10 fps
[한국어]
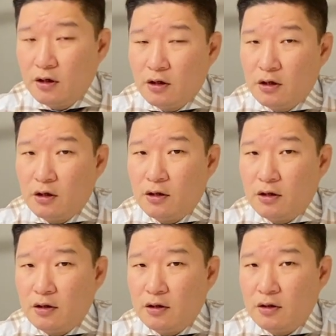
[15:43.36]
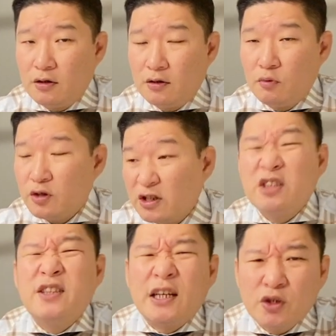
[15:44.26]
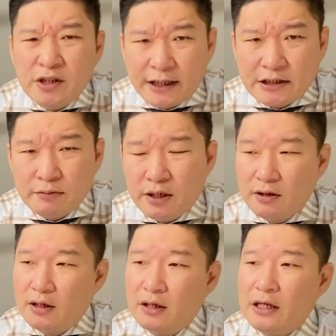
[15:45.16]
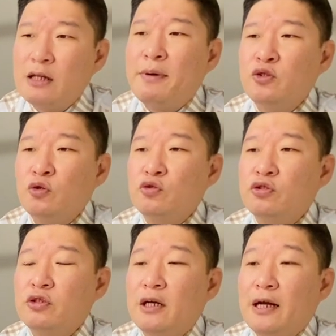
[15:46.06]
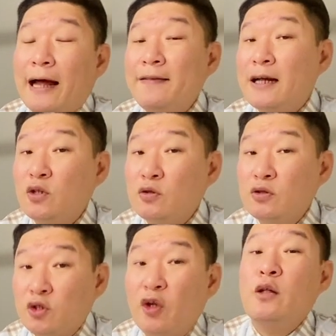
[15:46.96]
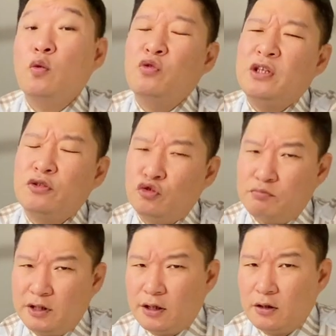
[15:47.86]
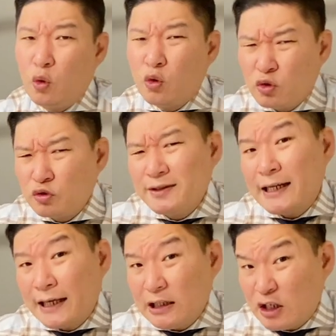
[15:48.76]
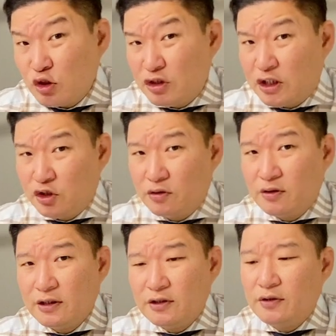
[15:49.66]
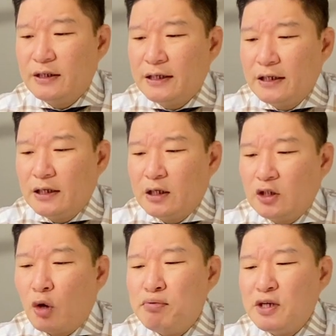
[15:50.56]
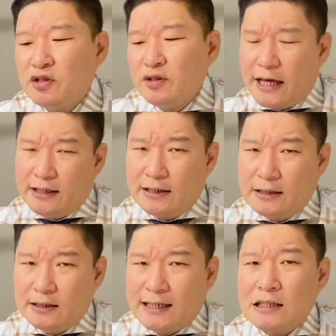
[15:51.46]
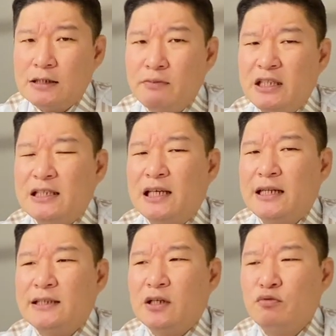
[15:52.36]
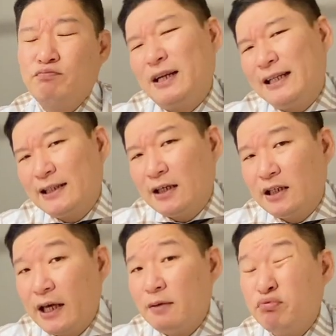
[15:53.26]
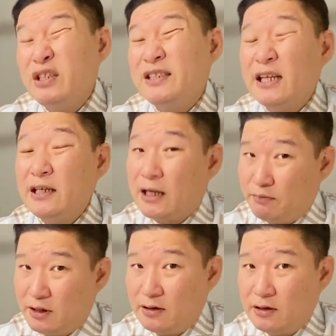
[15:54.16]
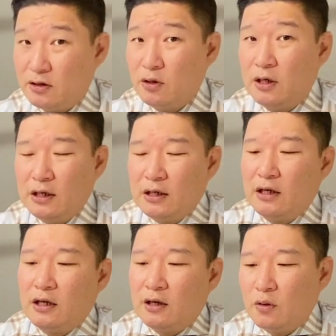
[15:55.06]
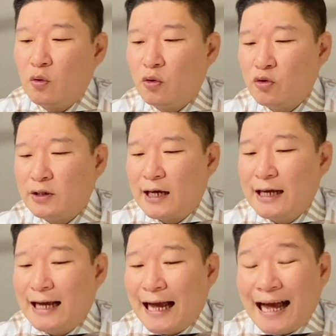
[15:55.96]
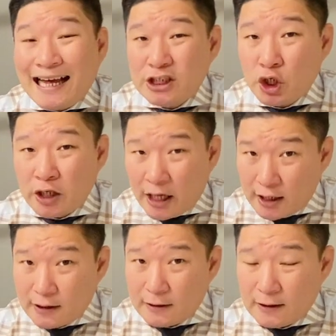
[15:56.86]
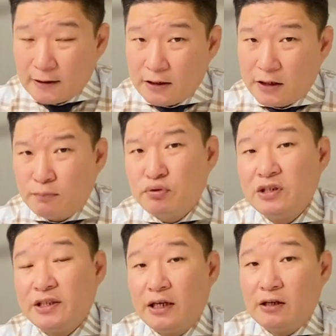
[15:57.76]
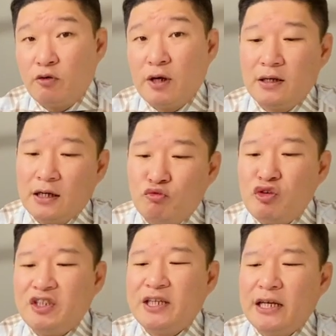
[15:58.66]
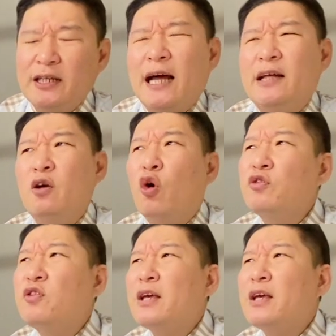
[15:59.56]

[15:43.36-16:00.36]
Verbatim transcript: 어, 뭐 이건 극단적인 예지만 일반적으로는 한달 전에 노티스를 줍니다. 그것도 좀 짧게 느낄 수 있죠. 그래서 컴플리션 데이트, 그 잔금 및 이사 날짜가 좀 불안하다는 게 프리세일이긴 합니다. 그래서 어, 그런 것도 다 아셔야 이렇게 프리세일과 위세일이 나한테 어떻게